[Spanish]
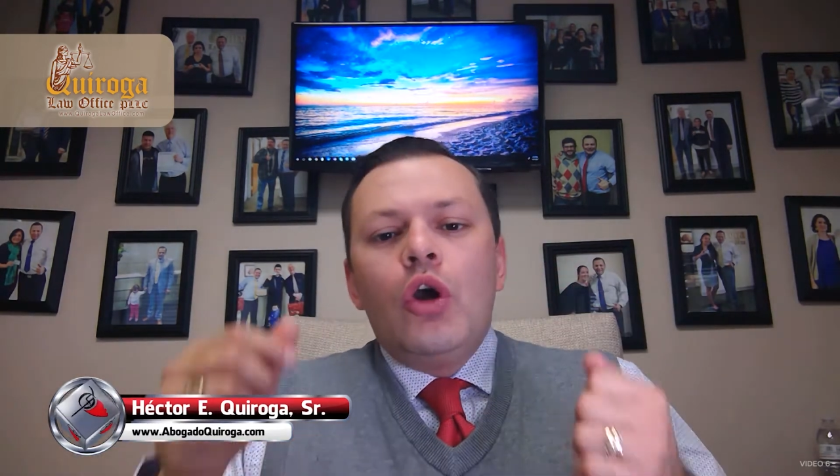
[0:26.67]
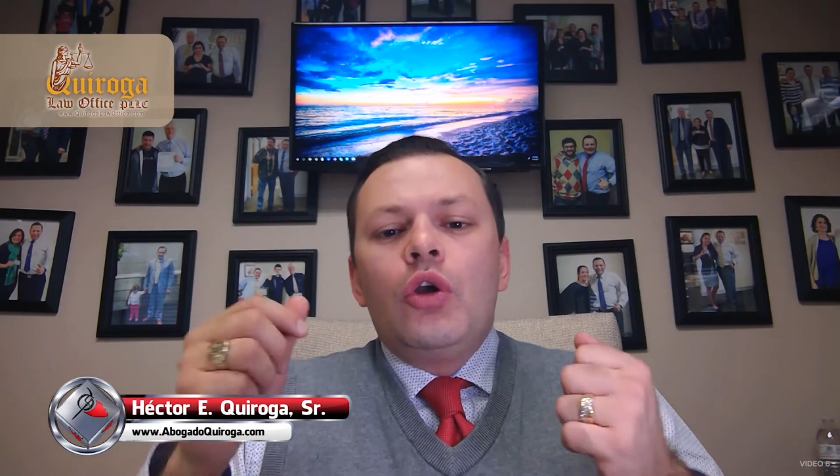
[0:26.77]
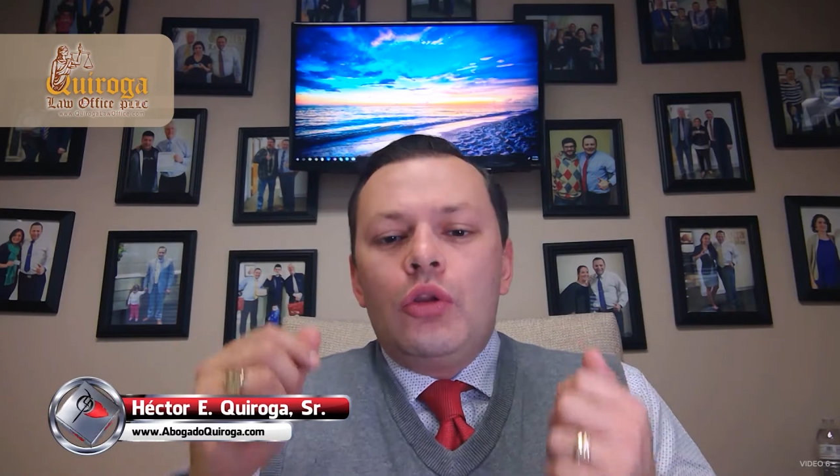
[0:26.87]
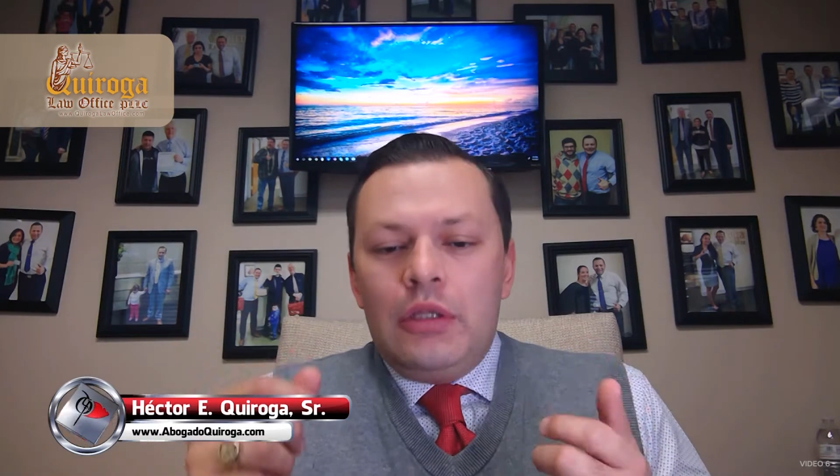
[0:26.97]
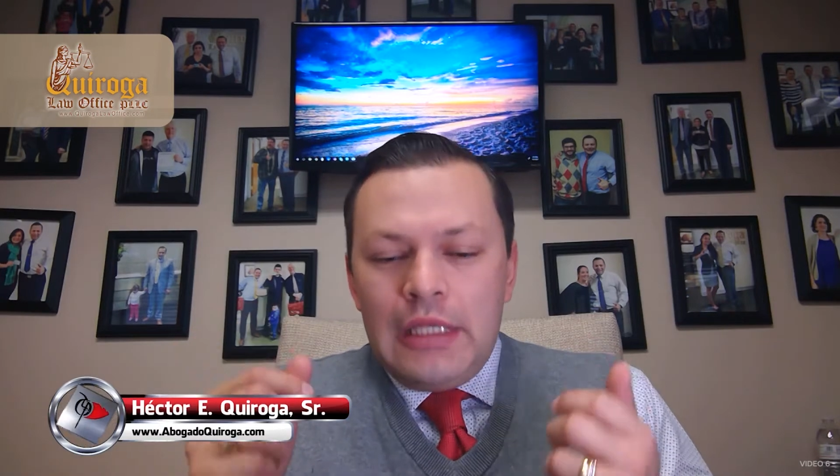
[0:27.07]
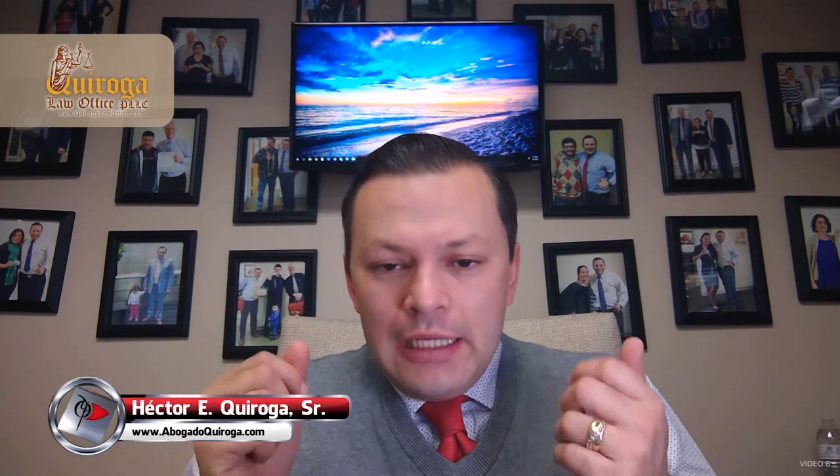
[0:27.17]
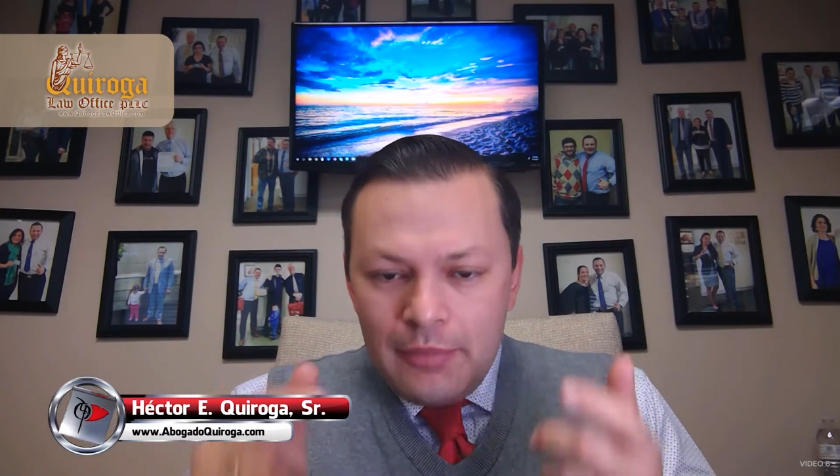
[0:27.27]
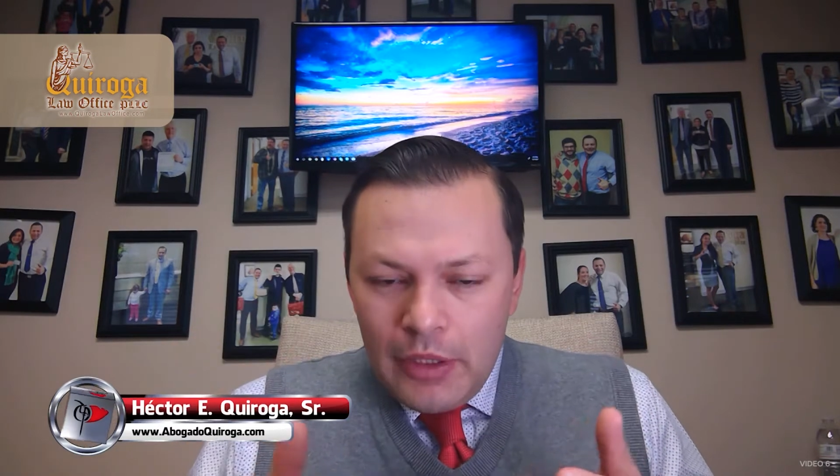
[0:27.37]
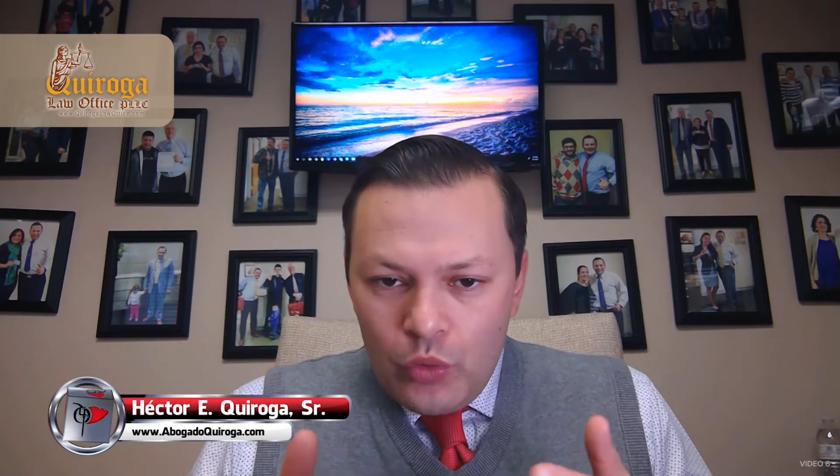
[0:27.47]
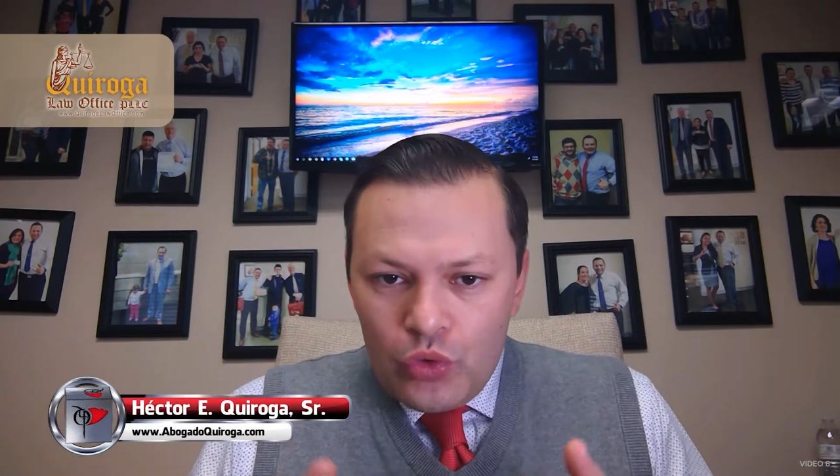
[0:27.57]
denle
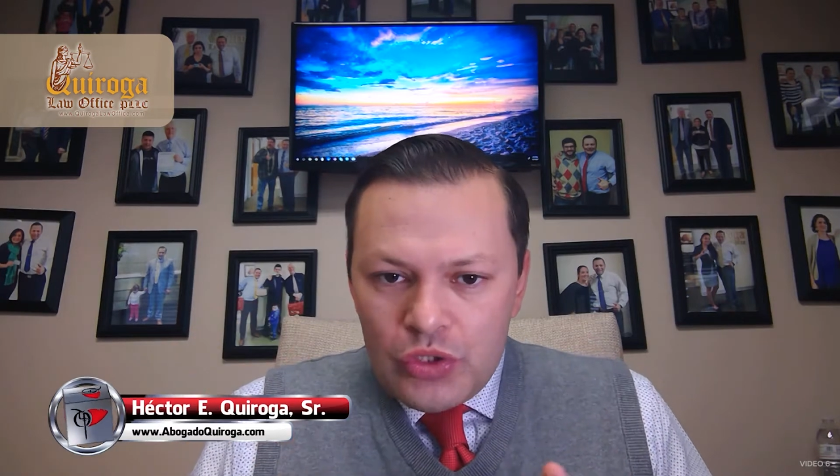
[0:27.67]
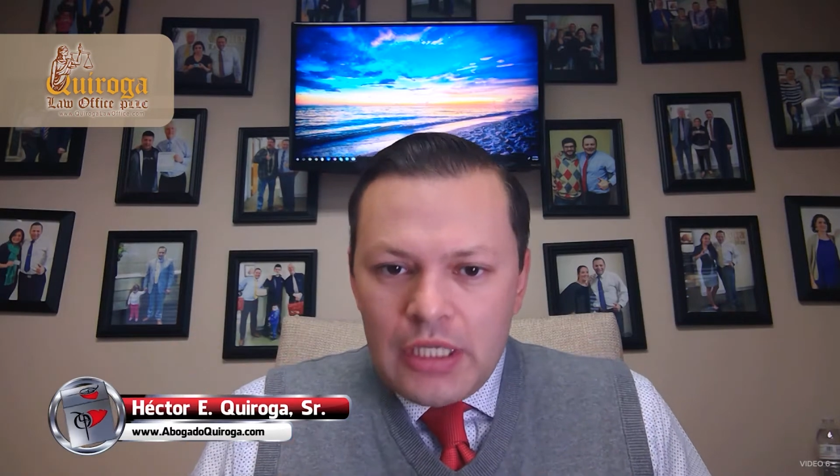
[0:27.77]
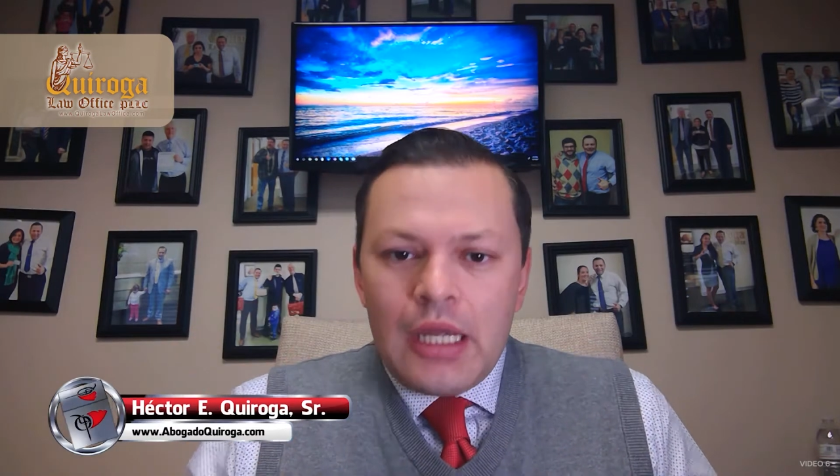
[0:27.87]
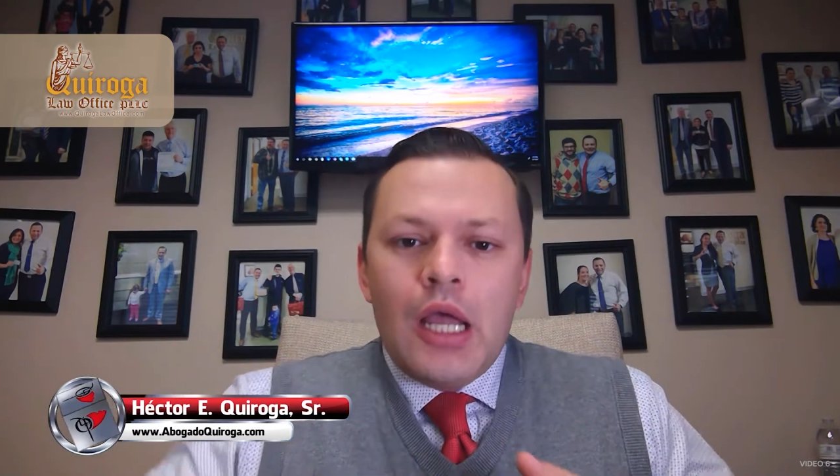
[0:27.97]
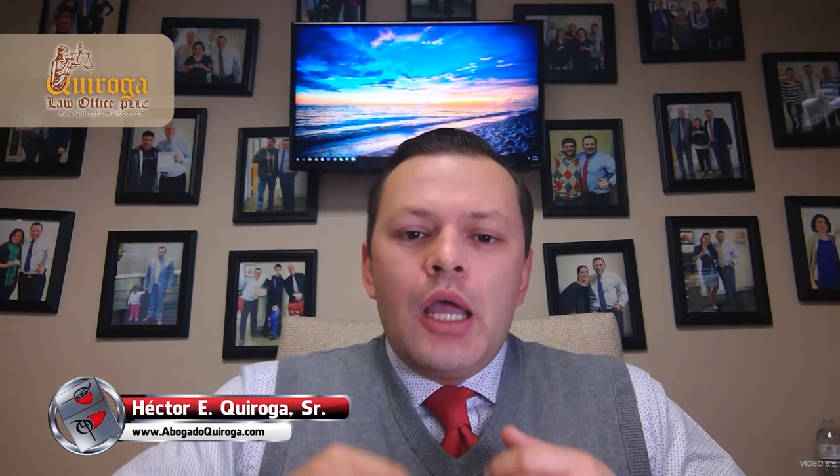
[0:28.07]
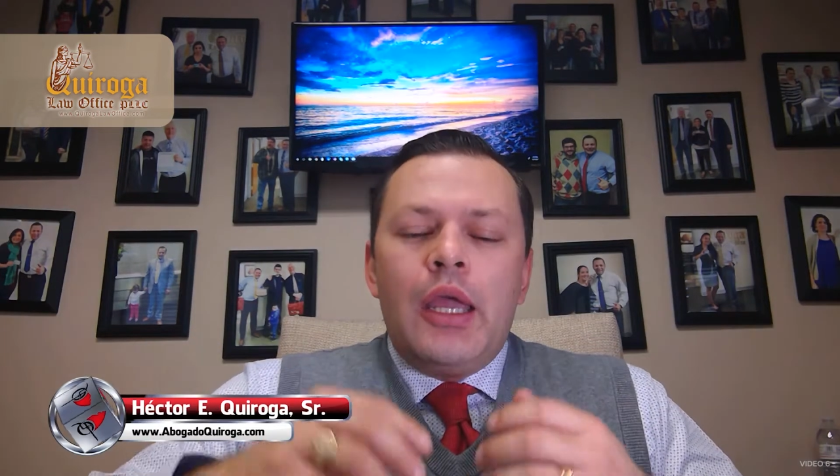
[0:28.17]
me gusta.